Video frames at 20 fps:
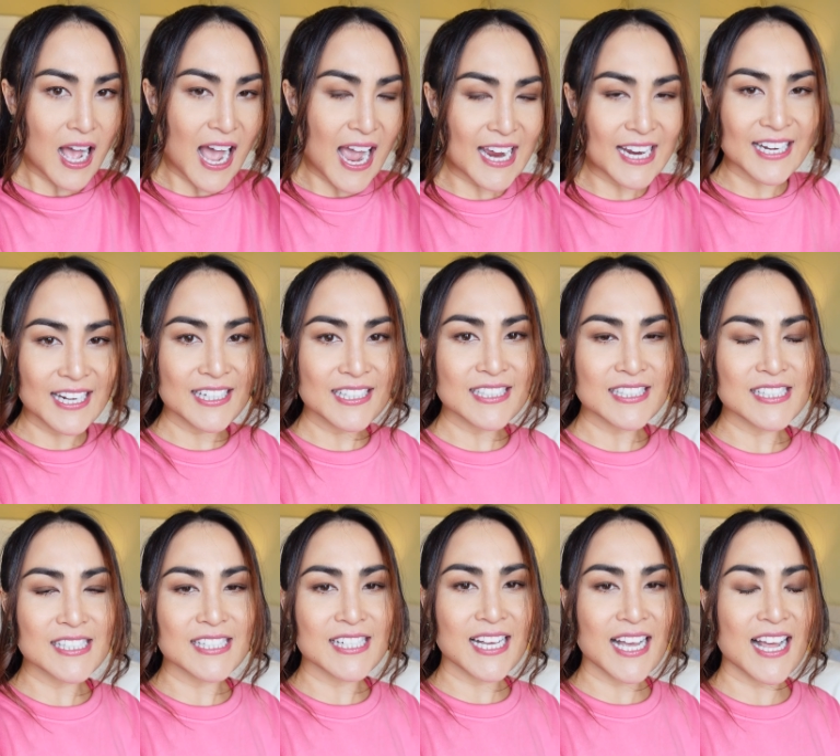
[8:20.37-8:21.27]
ไอทั้ง
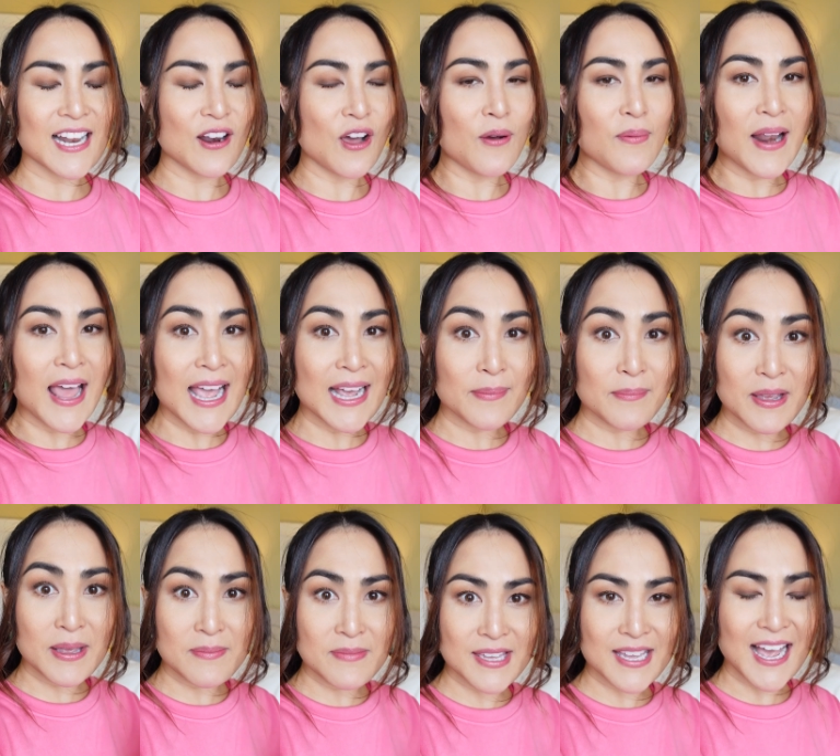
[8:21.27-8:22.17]
คืนนะคะรอบแรก
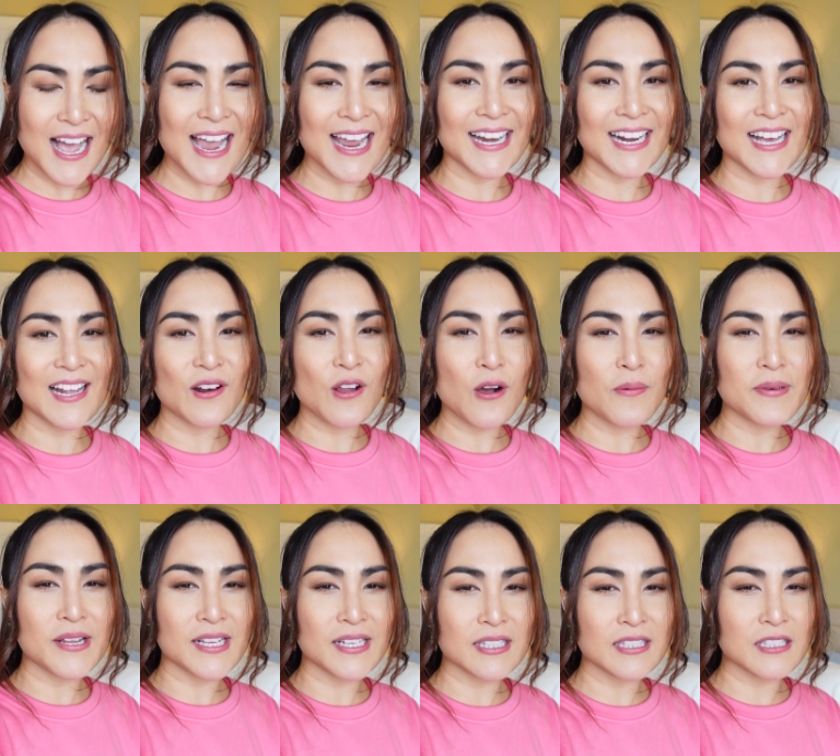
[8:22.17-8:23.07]
ไม่มีไอคะคะรอบ
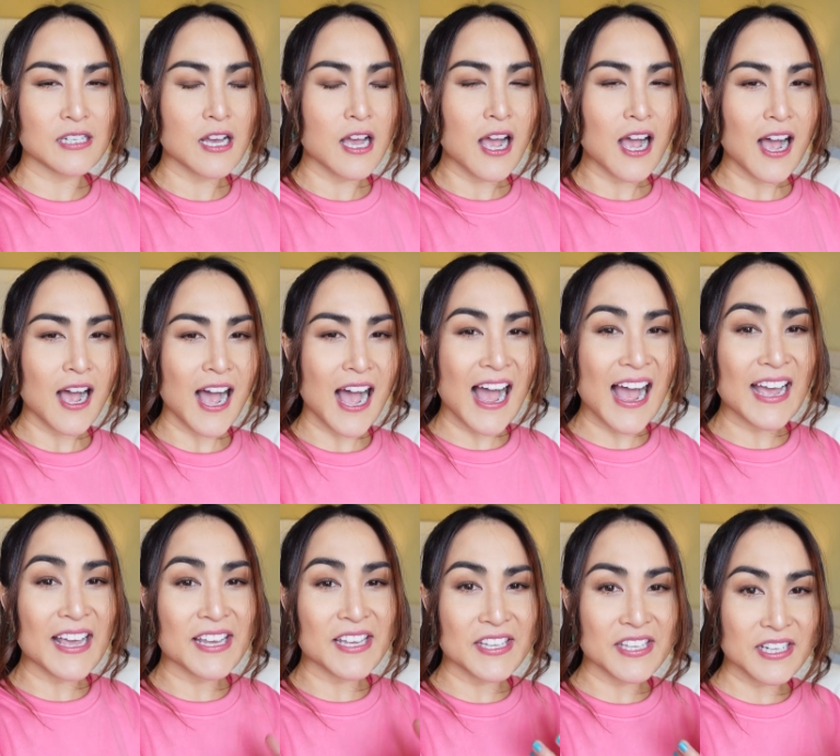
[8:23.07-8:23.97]
นี้คือ ไอ
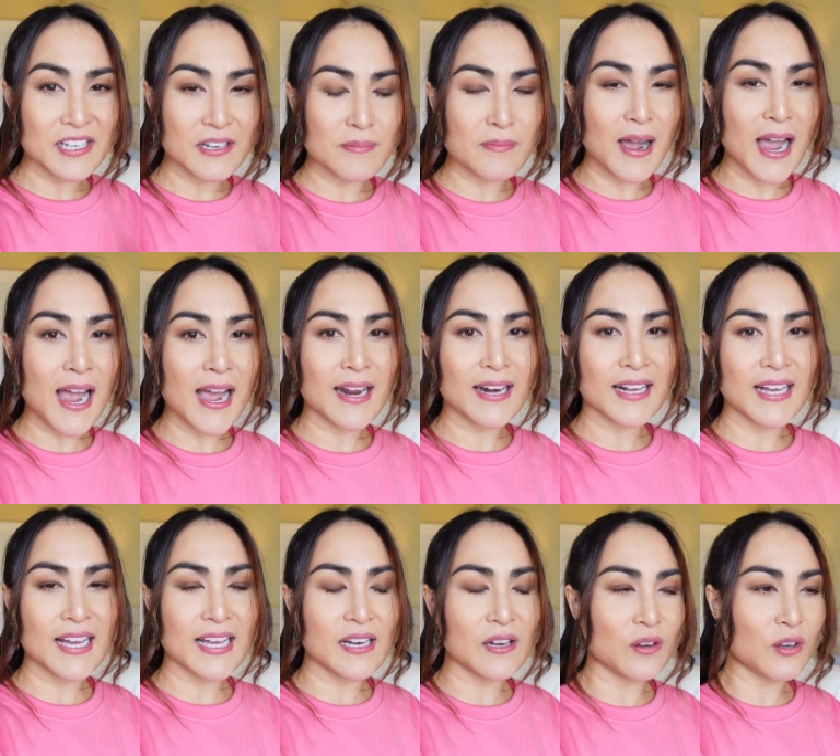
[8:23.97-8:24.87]
เยอะมาก
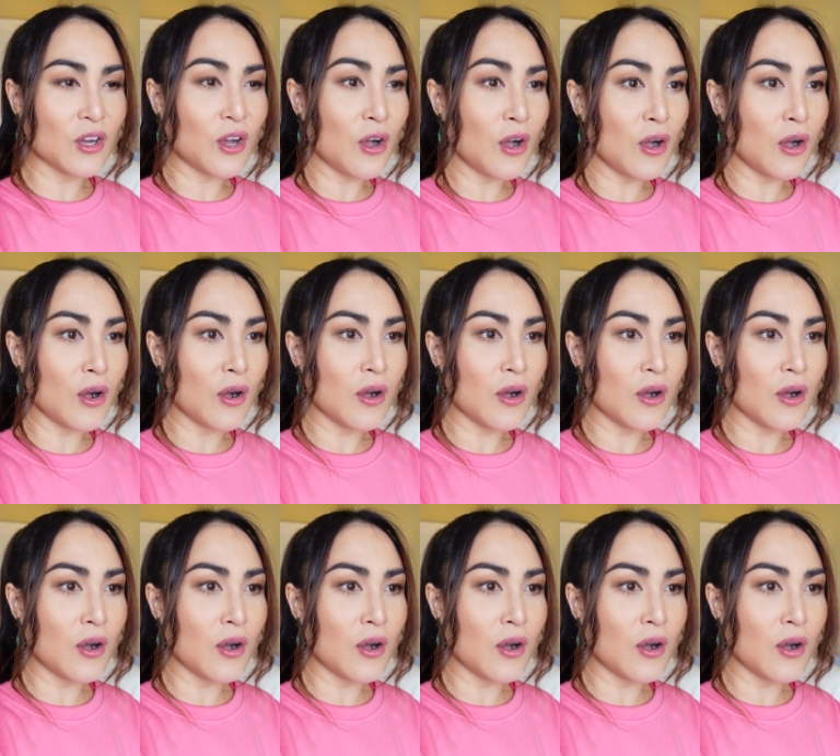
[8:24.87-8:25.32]
นะคะแล้วก็